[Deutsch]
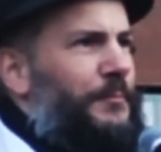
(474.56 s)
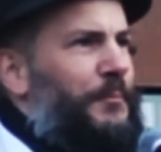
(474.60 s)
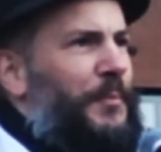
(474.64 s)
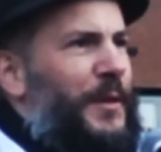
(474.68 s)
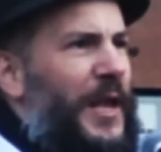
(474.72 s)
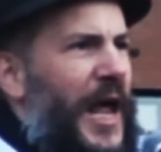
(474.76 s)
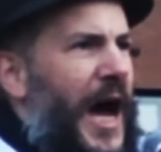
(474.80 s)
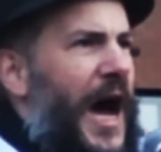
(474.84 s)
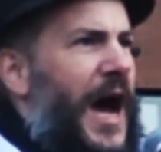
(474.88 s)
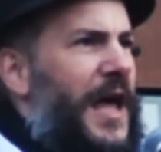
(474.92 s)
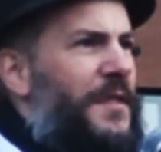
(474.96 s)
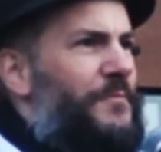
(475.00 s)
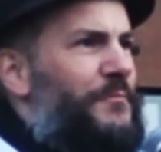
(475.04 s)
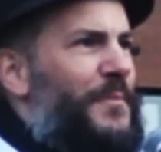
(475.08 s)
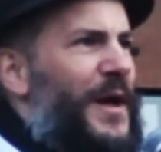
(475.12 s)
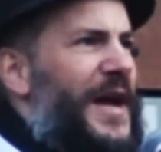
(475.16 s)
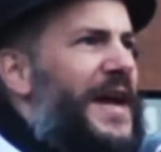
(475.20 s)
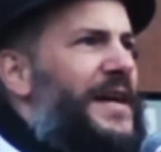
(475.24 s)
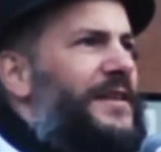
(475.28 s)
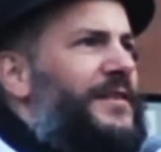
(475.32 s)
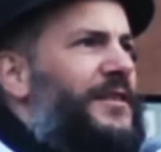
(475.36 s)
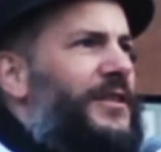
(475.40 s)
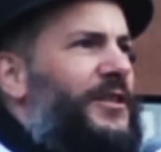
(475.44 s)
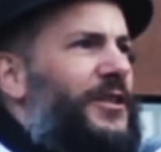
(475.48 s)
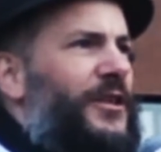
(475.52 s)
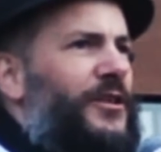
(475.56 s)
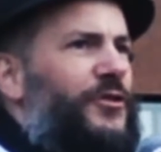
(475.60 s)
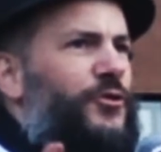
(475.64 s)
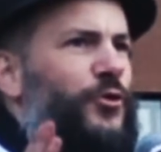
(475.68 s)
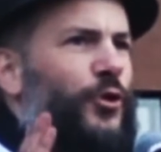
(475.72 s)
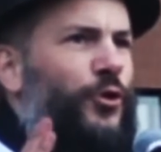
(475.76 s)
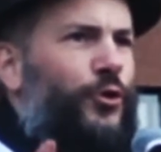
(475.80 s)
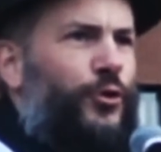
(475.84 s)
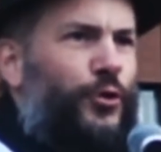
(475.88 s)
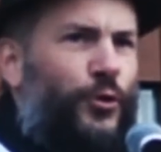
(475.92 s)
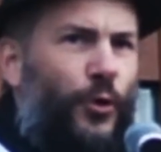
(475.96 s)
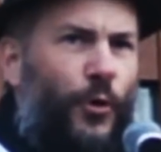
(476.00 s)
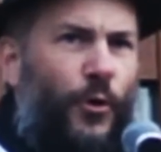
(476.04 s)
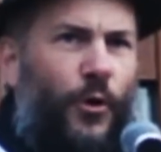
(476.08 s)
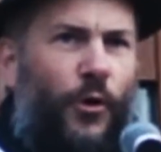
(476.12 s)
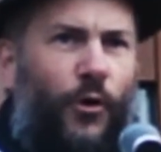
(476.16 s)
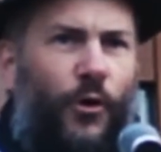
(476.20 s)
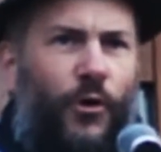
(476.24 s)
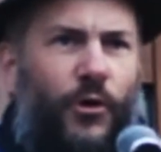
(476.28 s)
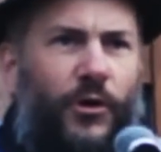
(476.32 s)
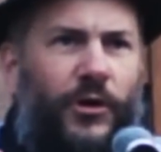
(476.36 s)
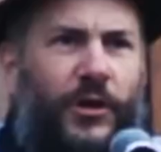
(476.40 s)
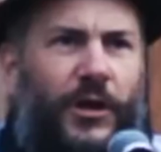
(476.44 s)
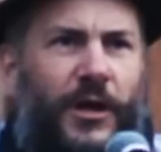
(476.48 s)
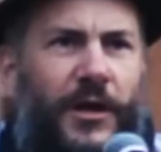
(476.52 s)
Planmäßige
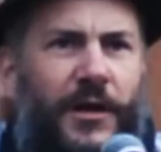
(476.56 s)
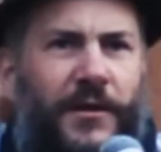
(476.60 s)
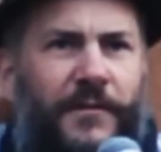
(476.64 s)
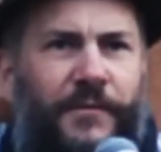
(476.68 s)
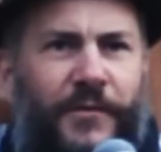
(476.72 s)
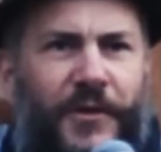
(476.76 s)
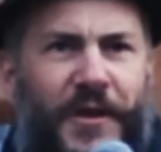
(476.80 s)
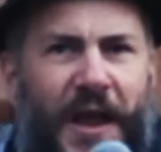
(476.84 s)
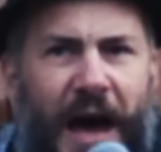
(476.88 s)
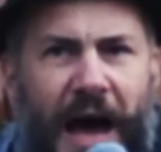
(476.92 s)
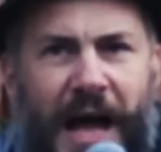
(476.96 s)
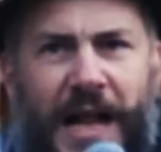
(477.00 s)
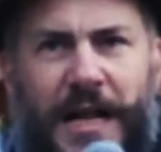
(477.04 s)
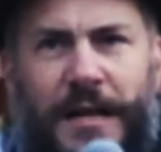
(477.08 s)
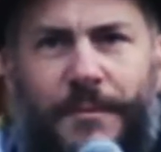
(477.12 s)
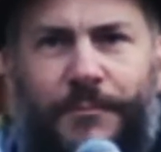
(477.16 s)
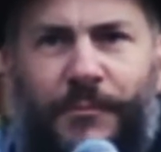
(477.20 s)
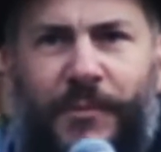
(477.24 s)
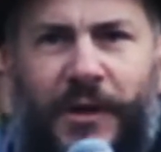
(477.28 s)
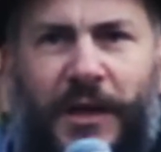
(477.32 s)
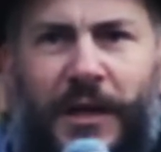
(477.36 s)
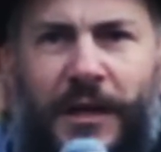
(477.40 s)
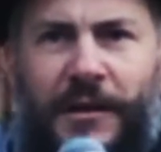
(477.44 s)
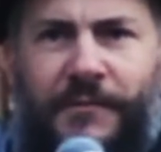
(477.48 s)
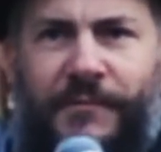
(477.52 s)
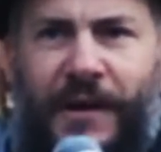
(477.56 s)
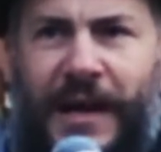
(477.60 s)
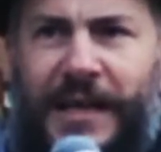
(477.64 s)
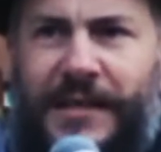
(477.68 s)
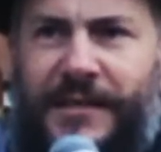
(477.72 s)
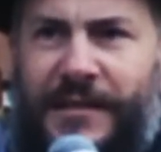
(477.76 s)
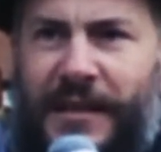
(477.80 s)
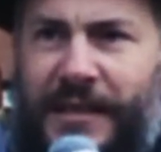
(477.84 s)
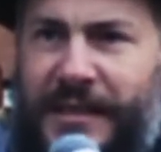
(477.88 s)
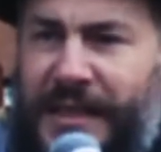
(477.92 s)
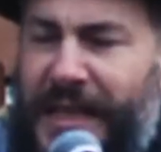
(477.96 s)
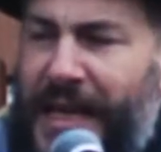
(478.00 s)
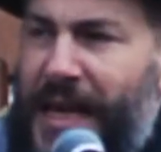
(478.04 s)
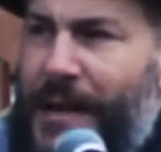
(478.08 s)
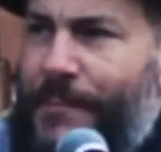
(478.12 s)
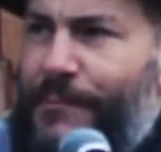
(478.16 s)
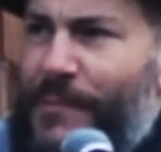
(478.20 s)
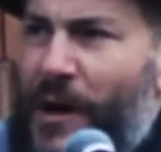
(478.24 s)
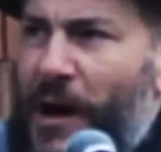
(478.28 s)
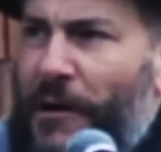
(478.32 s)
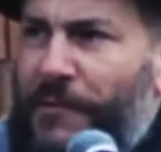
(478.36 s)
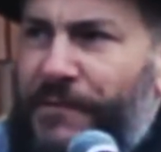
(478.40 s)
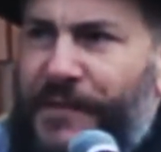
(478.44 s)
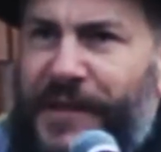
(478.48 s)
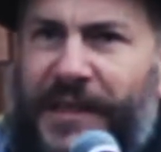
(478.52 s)
Zerstörung von allem, was das
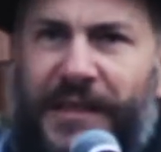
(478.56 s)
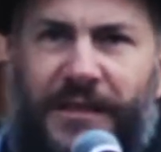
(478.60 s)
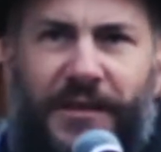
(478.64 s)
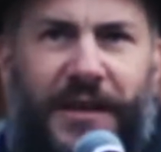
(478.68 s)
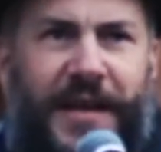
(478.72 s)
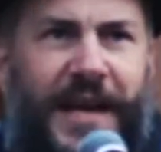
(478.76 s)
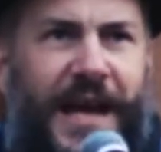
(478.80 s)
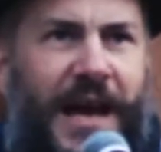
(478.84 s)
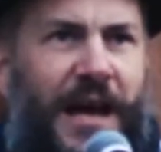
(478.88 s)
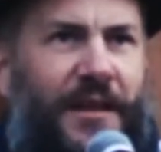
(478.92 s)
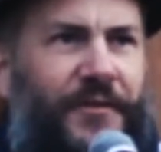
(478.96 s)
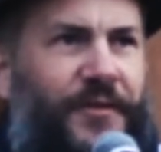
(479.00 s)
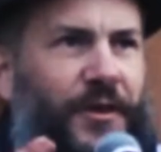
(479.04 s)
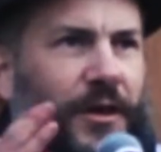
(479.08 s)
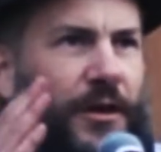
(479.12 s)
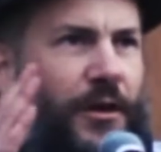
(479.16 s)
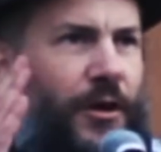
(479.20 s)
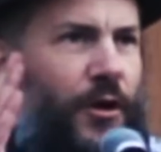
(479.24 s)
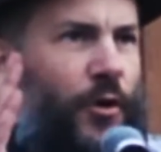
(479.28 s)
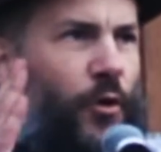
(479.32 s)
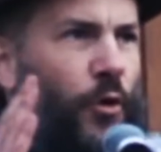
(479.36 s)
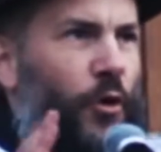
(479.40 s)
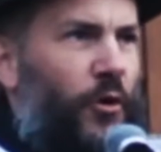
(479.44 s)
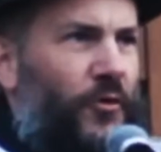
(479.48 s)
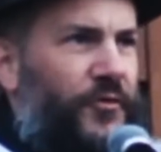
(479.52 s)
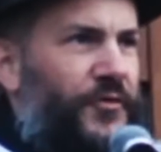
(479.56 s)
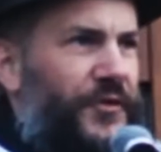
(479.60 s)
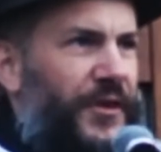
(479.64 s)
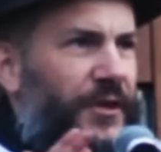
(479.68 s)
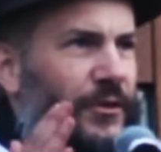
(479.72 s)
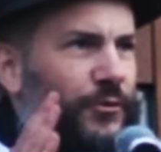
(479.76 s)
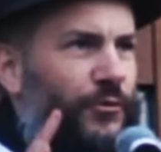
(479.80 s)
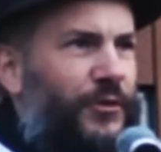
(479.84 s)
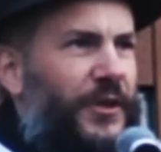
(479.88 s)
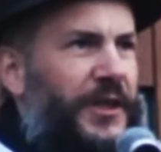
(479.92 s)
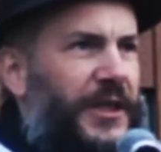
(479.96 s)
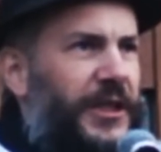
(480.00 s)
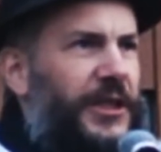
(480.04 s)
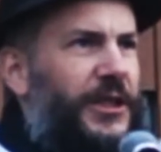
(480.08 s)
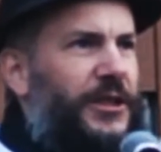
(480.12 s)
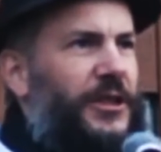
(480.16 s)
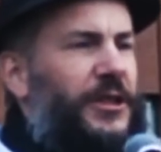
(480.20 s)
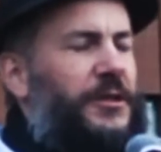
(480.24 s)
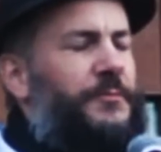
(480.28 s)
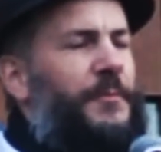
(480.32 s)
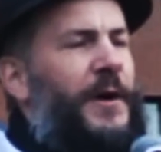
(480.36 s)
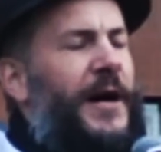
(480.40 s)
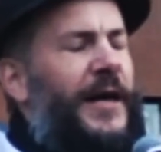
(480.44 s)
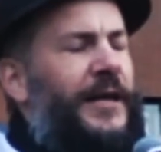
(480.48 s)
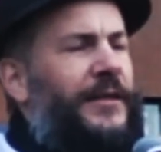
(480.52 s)
Leben auf dieser Erde ordnet und
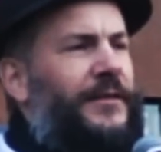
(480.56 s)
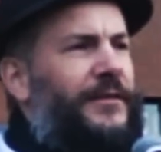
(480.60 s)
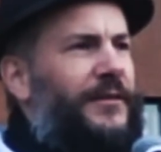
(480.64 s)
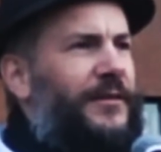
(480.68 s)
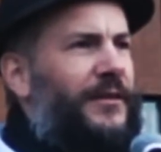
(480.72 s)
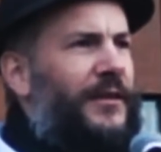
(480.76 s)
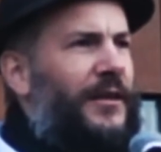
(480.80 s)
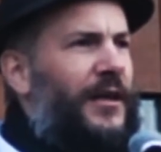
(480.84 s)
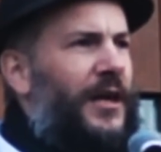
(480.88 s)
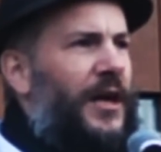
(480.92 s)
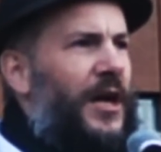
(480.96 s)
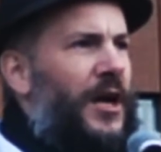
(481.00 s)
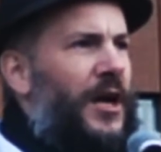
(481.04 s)
richtig macht.